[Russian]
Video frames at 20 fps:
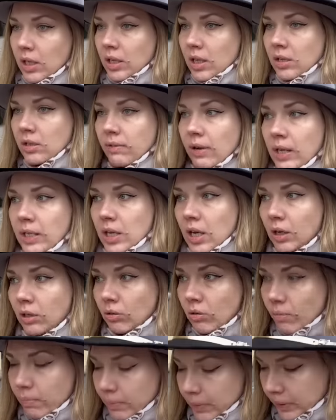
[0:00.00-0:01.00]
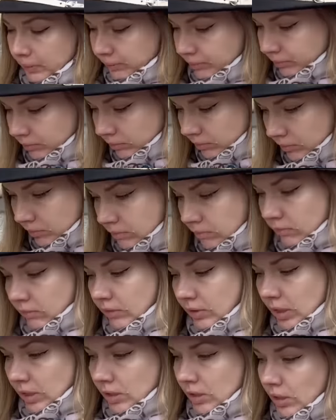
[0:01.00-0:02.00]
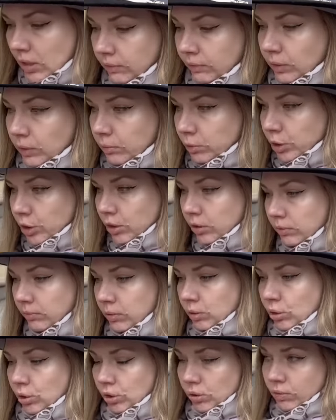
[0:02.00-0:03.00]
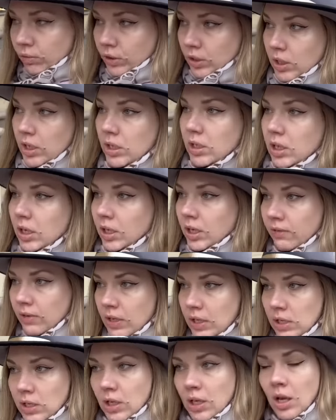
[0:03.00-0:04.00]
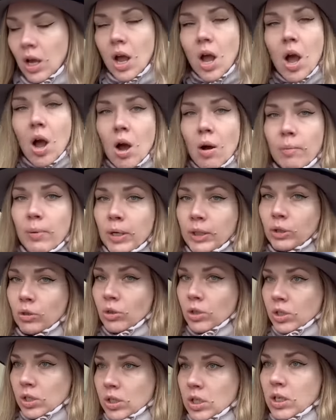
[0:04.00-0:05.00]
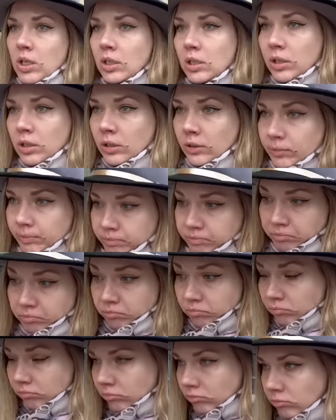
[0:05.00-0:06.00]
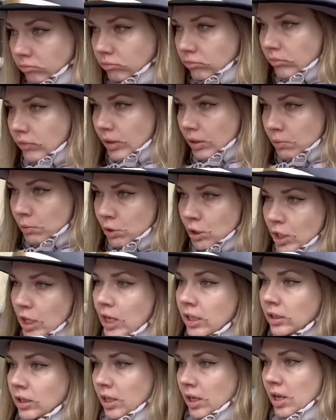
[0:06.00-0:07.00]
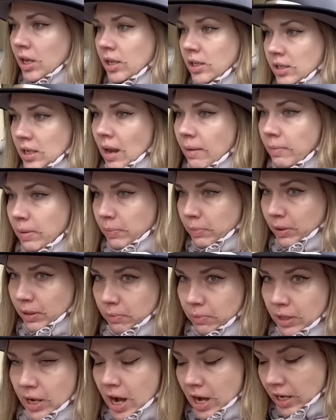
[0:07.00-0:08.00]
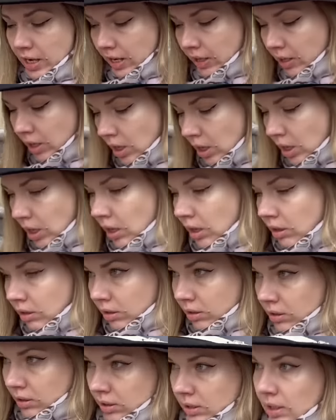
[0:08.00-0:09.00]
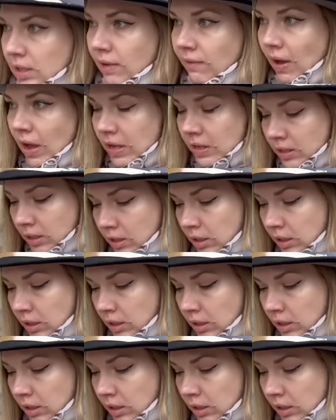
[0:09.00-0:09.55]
название группы? Дело в том, что существует несколько версий. По одной из них э, музыканты сами перебирали э, слова